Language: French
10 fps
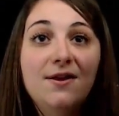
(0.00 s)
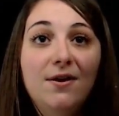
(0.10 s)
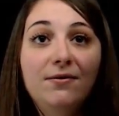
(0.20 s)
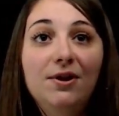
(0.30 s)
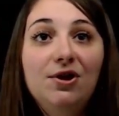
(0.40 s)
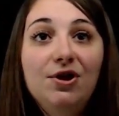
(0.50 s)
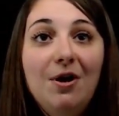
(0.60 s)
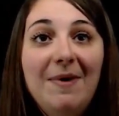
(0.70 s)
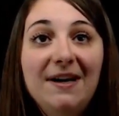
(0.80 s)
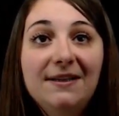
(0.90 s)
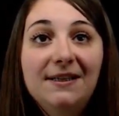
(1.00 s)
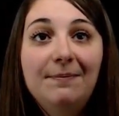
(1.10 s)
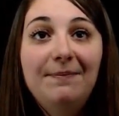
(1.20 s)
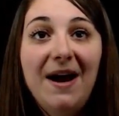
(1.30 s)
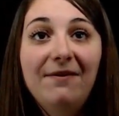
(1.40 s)
Donc, je
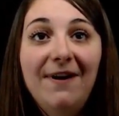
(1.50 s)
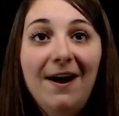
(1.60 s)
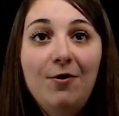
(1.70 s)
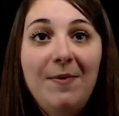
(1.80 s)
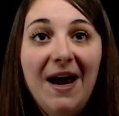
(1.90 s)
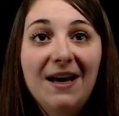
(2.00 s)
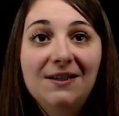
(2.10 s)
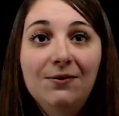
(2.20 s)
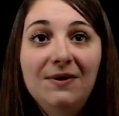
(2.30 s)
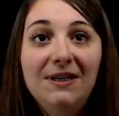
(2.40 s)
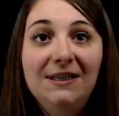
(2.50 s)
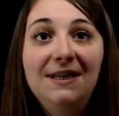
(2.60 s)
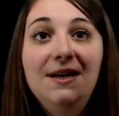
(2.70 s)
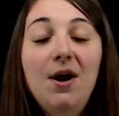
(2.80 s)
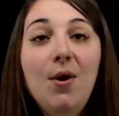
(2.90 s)
commence par faire l'opération
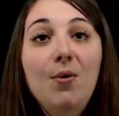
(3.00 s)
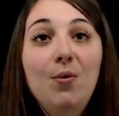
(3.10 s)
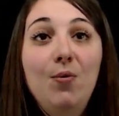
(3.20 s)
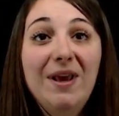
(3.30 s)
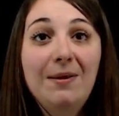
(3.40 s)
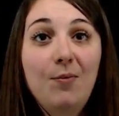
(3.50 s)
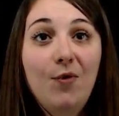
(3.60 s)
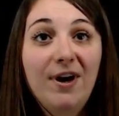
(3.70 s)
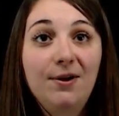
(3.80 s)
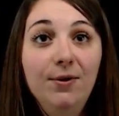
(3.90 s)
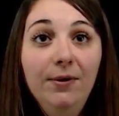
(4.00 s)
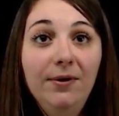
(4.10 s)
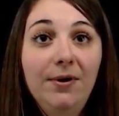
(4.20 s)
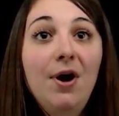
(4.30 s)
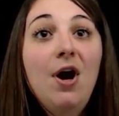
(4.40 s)
ici 8 moins 2.
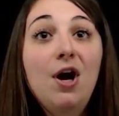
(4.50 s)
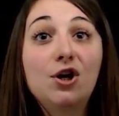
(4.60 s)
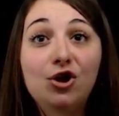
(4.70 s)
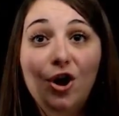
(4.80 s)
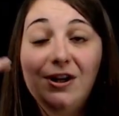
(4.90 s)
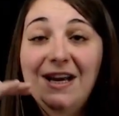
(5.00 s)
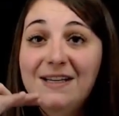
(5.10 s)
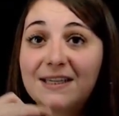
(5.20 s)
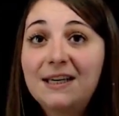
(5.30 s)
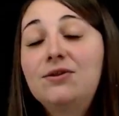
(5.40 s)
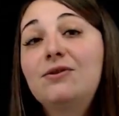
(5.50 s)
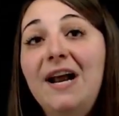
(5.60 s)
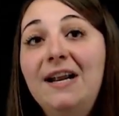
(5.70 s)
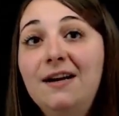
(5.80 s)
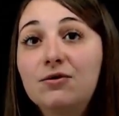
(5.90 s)
Je retranscris sur
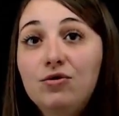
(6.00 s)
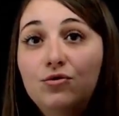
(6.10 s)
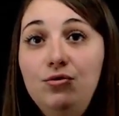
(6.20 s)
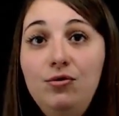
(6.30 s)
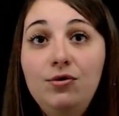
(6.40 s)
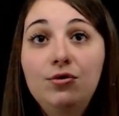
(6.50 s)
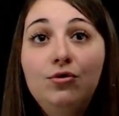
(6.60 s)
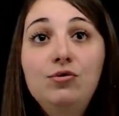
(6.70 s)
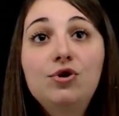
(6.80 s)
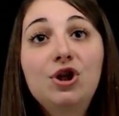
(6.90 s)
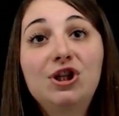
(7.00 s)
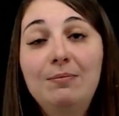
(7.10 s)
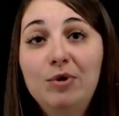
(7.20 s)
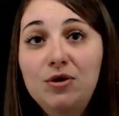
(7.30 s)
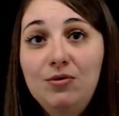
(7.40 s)
la ligne en dessous tout ce que
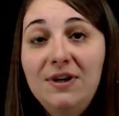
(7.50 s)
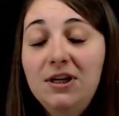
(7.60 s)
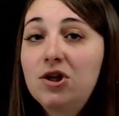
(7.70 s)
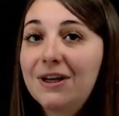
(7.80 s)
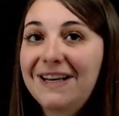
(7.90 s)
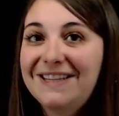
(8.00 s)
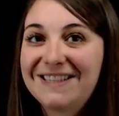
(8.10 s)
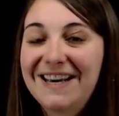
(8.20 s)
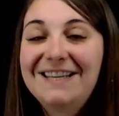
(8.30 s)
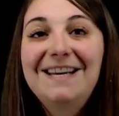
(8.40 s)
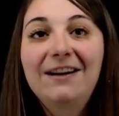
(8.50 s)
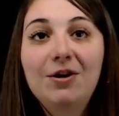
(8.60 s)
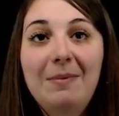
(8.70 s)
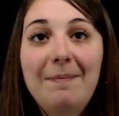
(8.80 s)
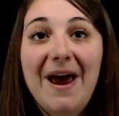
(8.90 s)
j'ai pas souligné, je le retranscris
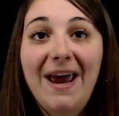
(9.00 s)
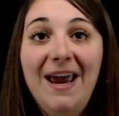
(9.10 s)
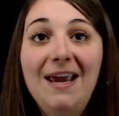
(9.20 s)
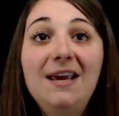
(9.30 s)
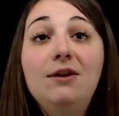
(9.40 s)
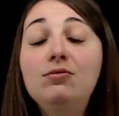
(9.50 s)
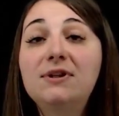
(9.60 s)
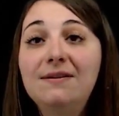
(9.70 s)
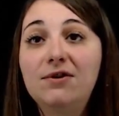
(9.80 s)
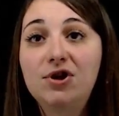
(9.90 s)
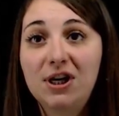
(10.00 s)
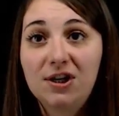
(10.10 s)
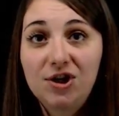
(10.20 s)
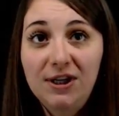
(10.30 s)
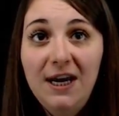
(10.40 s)
exactement pareil et tout ce qui va
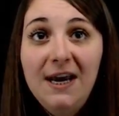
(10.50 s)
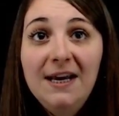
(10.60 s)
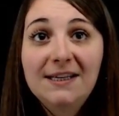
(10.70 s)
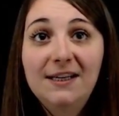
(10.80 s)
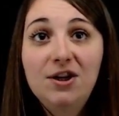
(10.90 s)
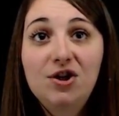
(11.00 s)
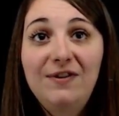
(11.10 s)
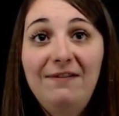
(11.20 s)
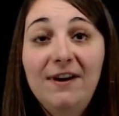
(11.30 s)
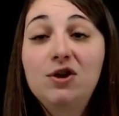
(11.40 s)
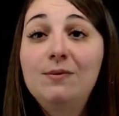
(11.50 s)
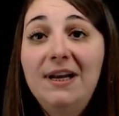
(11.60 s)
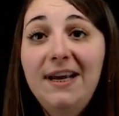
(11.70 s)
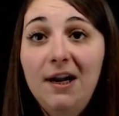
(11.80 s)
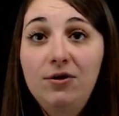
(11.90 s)
changer, c'est que je viens effectuer
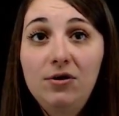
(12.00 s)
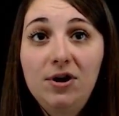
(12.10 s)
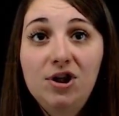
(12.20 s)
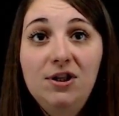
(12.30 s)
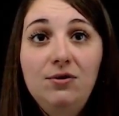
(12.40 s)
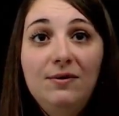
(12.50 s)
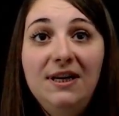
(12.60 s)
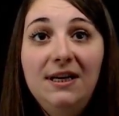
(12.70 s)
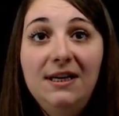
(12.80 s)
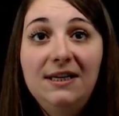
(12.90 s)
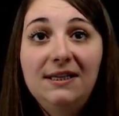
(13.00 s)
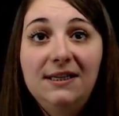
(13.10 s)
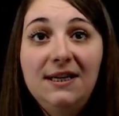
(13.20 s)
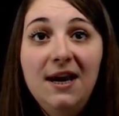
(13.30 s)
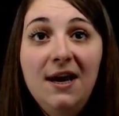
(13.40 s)
le calcul que j'ai souligné
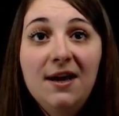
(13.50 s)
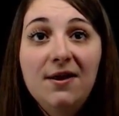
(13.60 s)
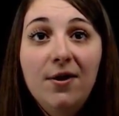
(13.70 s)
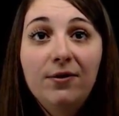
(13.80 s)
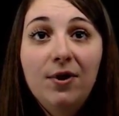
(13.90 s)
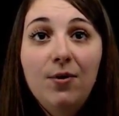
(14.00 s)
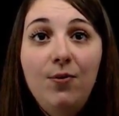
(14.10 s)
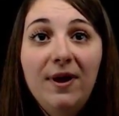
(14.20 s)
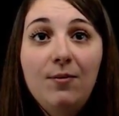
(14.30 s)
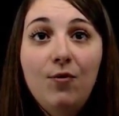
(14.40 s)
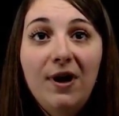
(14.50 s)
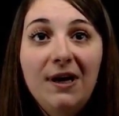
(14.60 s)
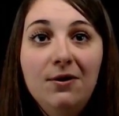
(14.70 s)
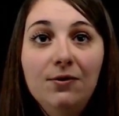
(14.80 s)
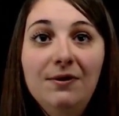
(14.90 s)
ici. Donc 8
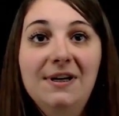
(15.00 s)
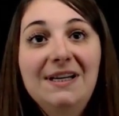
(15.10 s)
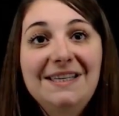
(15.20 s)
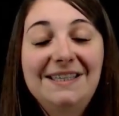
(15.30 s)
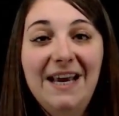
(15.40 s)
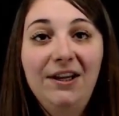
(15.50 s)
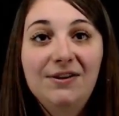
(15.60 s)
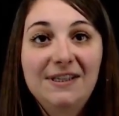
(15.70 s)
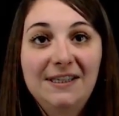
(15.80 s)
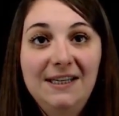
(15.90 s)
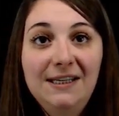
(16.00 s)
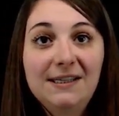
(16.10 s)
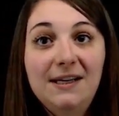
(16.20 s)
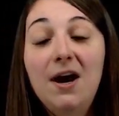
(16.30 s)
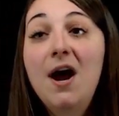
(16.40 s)
moins 2, ça donne
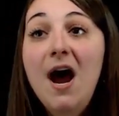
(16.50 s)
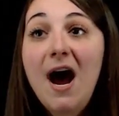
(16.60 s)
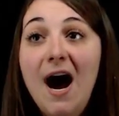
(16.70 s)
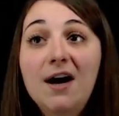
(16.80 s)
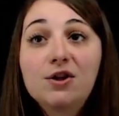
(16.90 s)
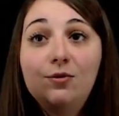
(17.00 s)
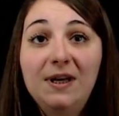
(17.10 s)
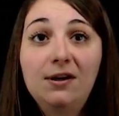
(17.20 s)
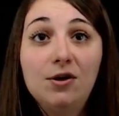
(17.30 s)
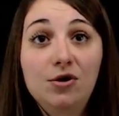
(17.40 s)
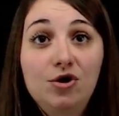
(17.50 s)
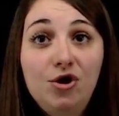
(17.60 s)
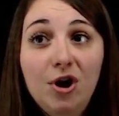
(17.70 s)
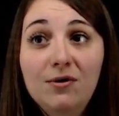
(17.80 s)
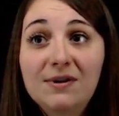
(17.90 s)
6. Ensuite,
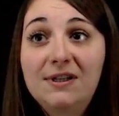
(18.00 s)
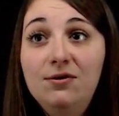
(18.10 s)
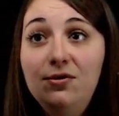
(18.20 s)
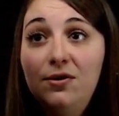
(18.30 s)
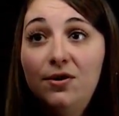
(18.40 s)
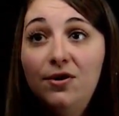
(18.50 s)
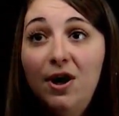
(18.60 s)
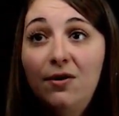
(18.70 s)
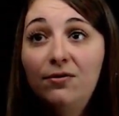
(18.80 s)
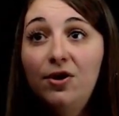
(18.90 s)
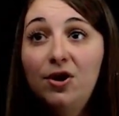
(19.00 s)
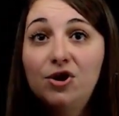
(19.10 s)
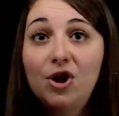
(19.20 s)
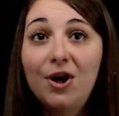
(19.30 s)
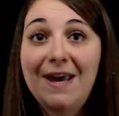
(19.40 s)
je continue. Donc,
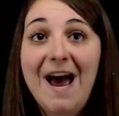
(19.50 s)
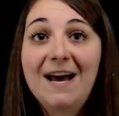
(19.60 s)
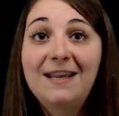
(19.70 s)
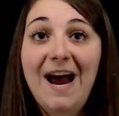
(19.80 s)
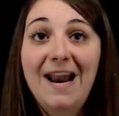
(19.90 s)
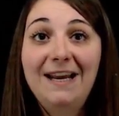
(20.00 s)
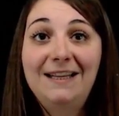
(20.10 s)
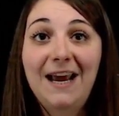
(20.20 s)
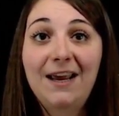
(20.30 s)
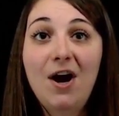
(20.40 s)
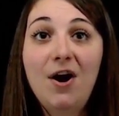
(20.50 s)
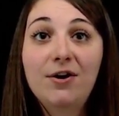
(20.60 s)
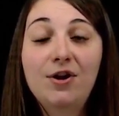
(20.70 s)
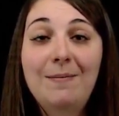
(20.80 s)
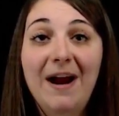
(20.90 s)
je regarde à
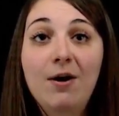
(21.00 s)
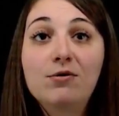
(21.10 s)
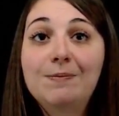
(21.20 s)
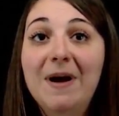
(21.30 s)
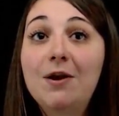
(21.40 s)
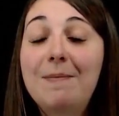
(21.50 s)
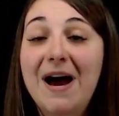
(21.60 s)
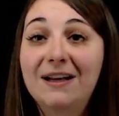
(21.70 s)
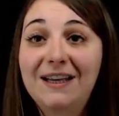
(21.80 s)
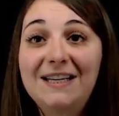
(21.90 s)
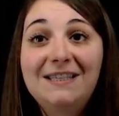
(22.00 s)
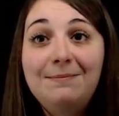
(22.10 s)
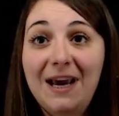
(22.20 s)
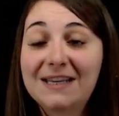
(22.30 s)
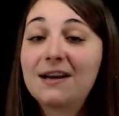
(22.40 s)
l'intérieur de ma grosse paire de parenthèses.
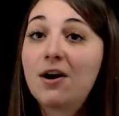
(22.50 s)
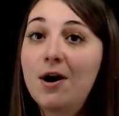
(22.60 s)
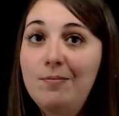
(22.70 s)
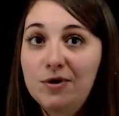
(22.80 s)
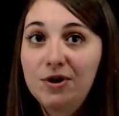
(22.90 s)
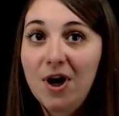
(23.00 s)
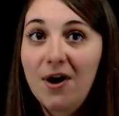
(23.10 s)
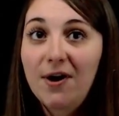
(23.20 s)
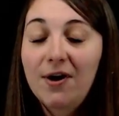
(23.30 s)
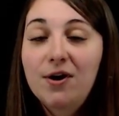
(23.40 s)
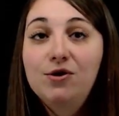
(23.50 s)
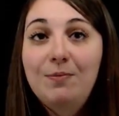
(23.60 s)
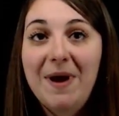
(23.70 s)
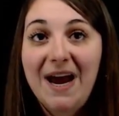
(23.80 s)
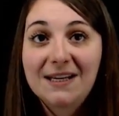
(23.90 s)
Il me reste encore plusieurs euh,
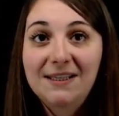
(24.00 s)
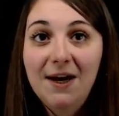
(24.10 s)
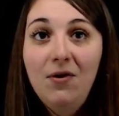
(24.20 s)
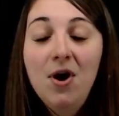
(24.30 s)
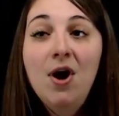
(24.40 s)
opérations.